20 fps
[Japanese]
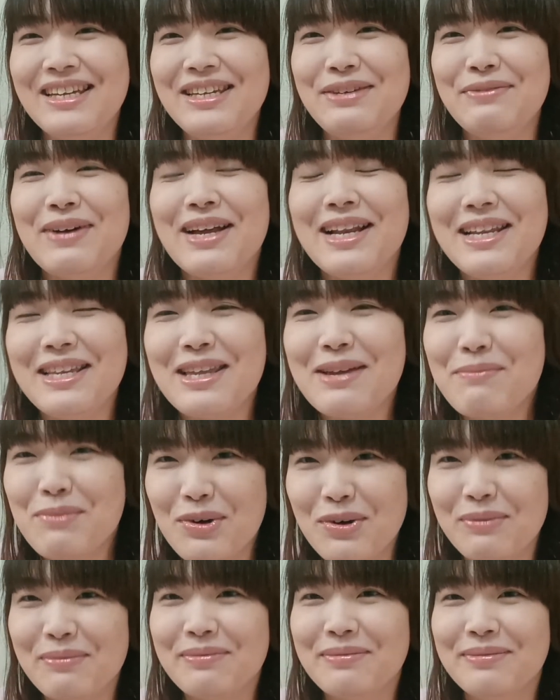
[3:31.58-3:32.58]
言われて
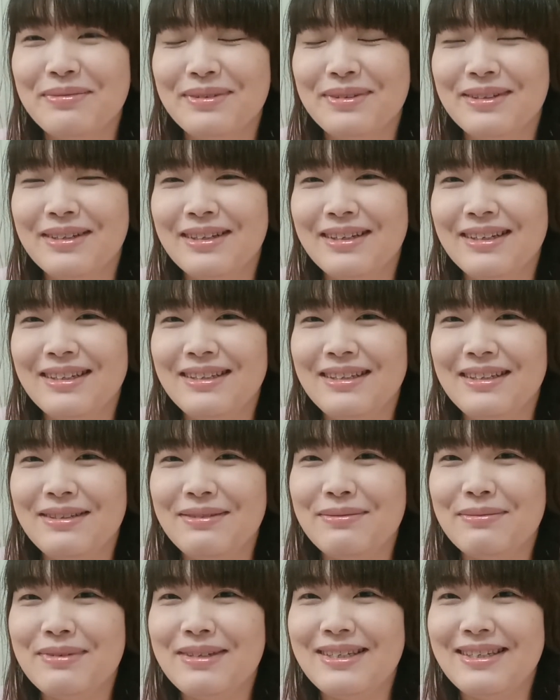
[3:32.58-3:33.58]
も
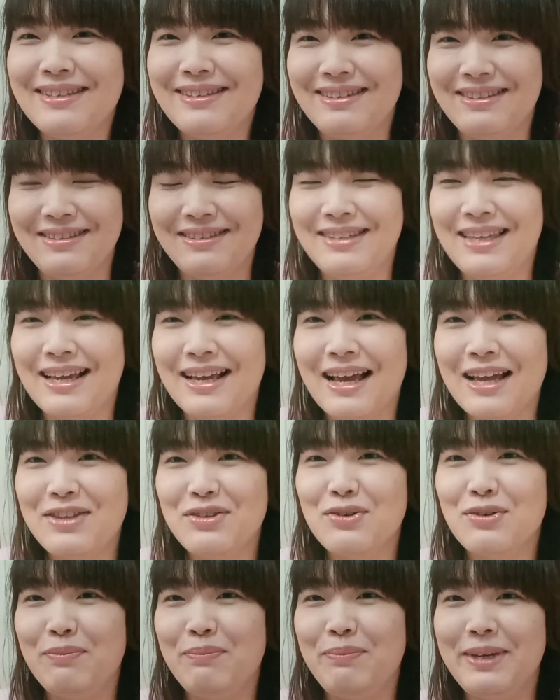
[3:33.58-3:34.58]

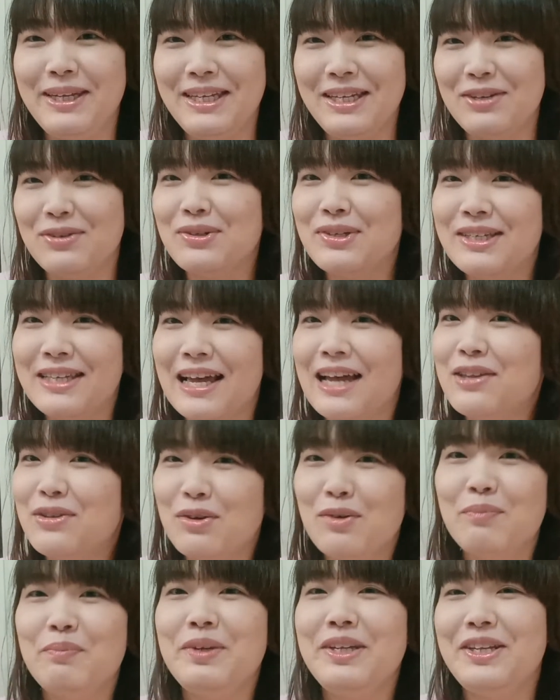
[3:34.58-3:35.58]
セカンドオピニオン、
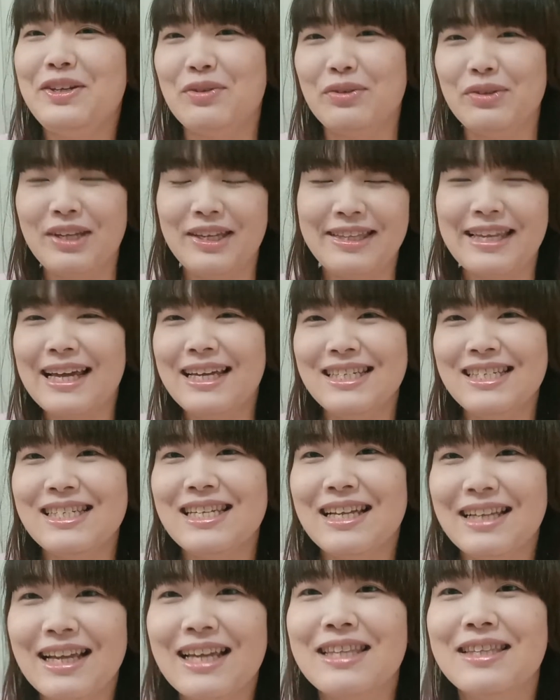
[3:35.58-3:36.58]
サードオピニオンって大事
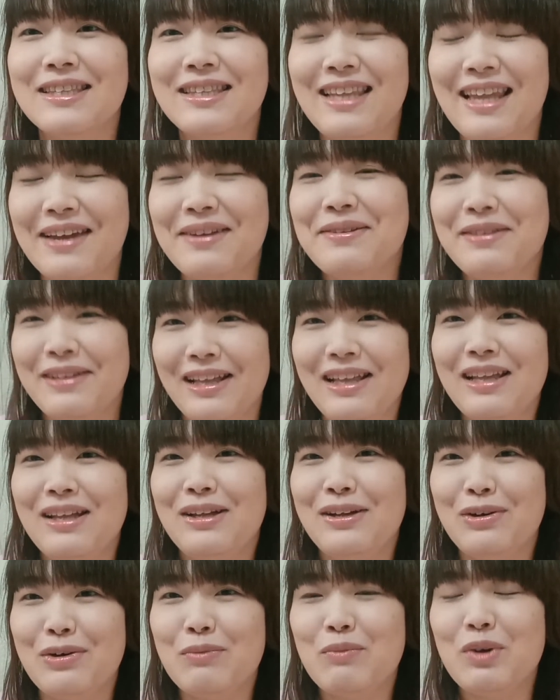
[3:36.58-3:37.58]
だなって
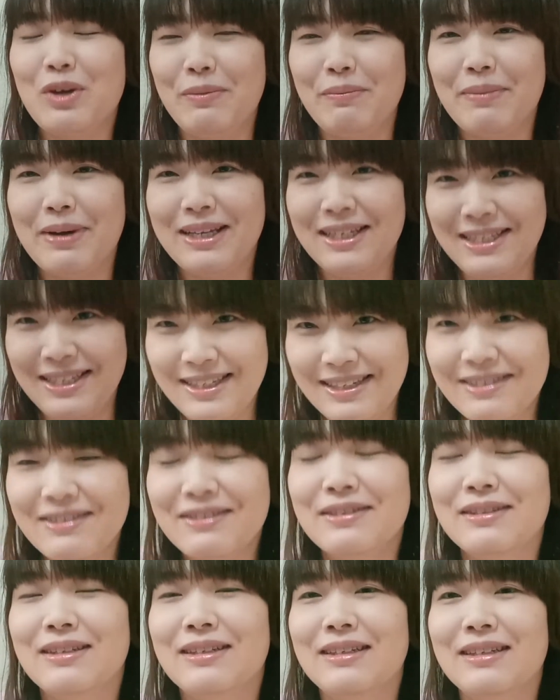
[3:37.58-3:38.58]
思います。
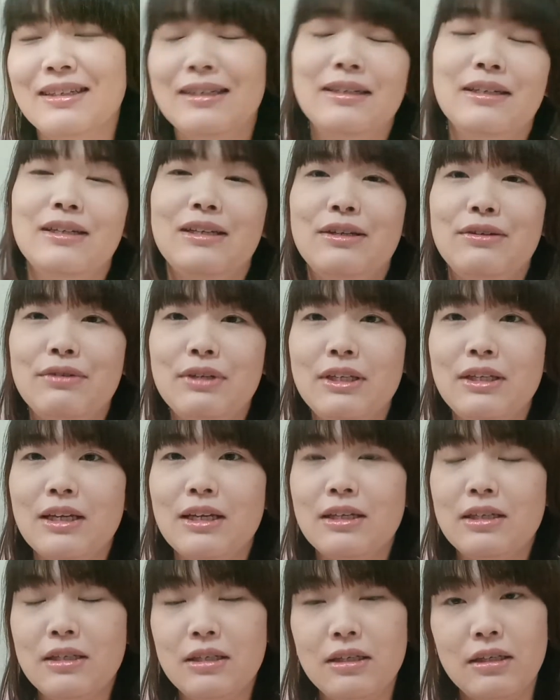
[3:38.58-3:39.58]

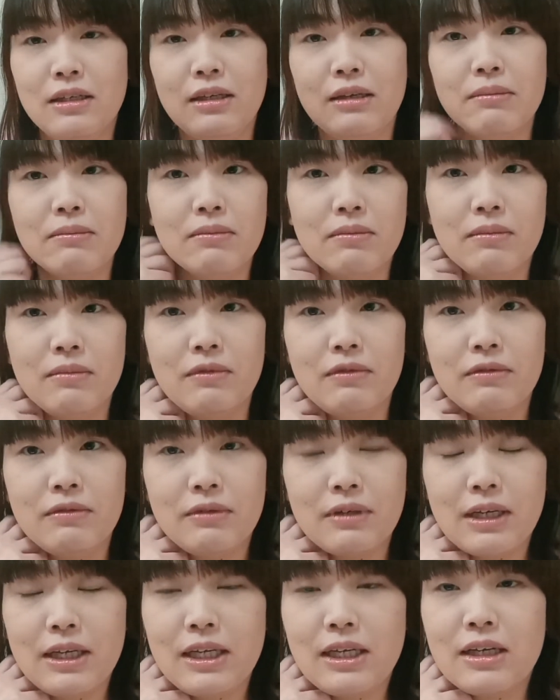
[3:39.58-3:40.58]
私
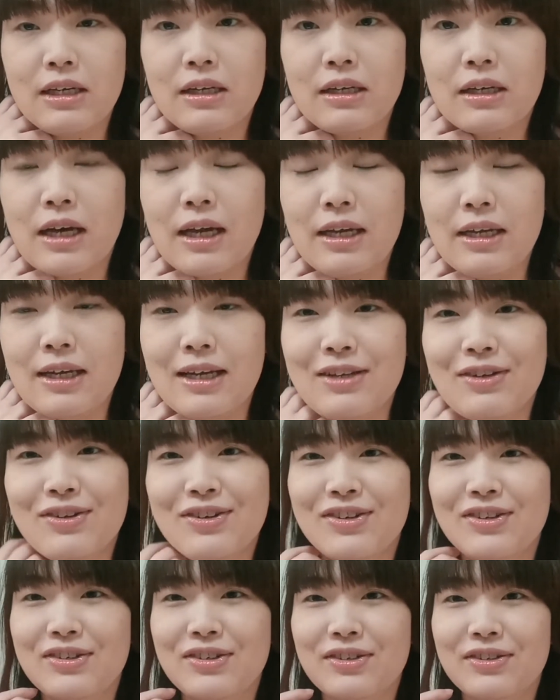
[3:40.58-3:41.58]
は一回あ
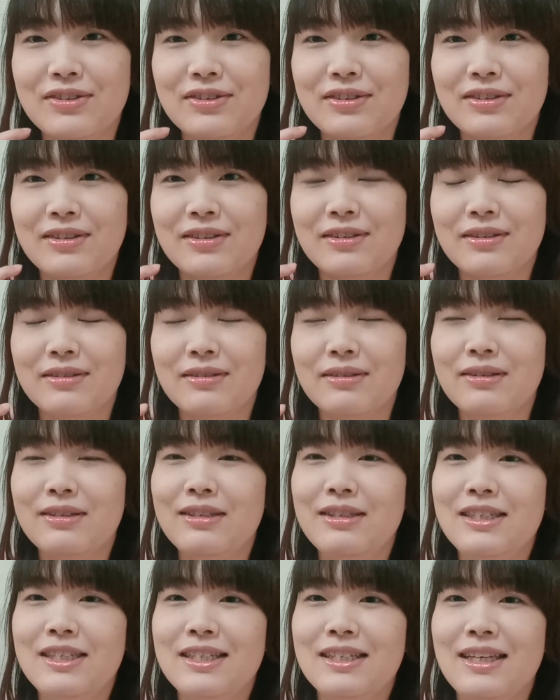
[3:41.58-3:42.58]
の
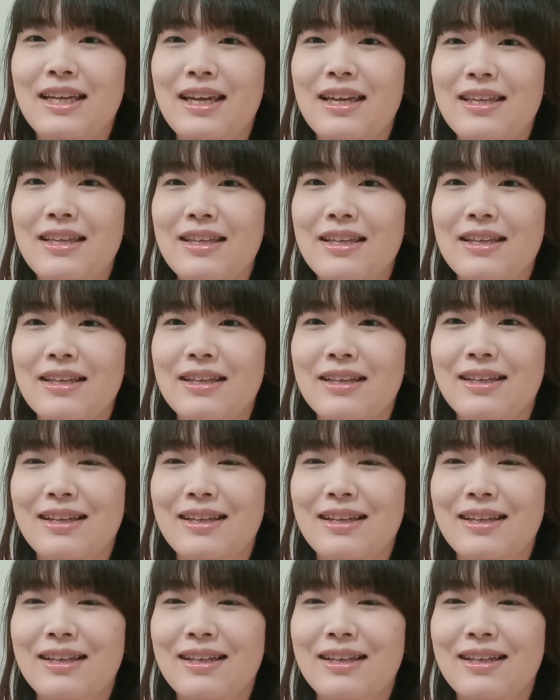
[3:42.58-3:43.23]
治験